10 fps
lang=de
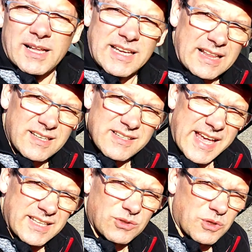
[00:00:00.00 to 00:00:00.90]
die andere
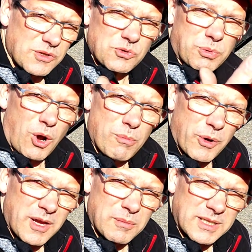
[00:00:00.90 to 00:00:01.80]
Seite nur, dazu brauchen wir
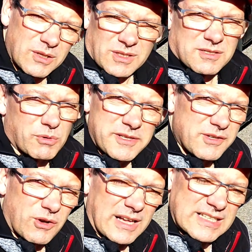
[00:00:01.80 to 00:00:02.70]
euch aber nicht und das wollt
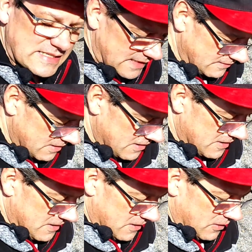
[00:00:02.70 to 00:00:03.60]
ihr auch gar nicht sehen.
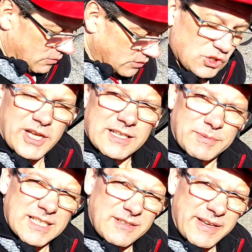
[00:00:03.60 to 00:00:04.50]
Und dann schließen
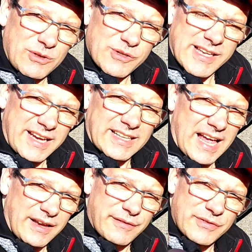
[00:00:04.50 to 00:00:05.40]
wir das Video, sage
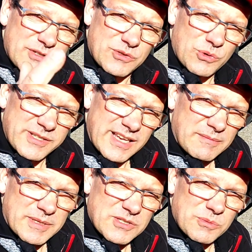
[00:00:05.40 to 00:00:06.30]
danke fürs
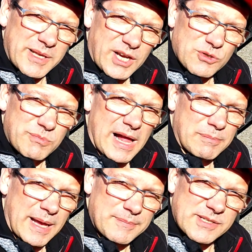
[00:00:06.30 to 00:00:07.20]
Zusehen, bis zum nächsten Mal,
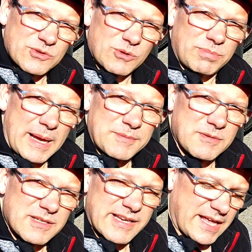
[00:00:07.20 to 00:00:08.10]
bleibt gesund, bleibt wie
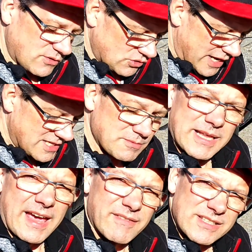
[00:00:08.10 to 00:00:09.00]
ihr seid und schaltet
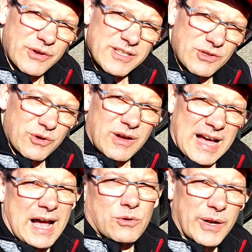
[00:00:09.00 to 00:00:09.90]
wieder ein, wenn es heißt,
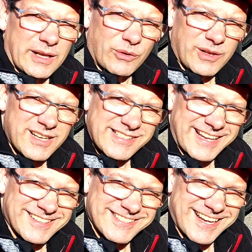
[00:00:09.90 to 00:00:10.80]
Akku rein glücklich
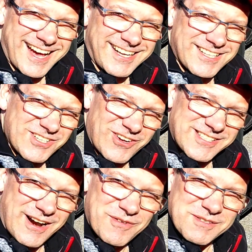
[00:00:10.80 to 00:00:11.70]
sein. da ist der Harry, ciao,
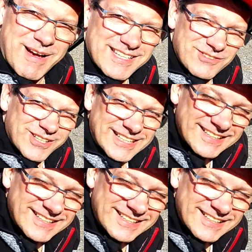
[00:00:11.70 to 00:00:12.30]
servus, mach's gut.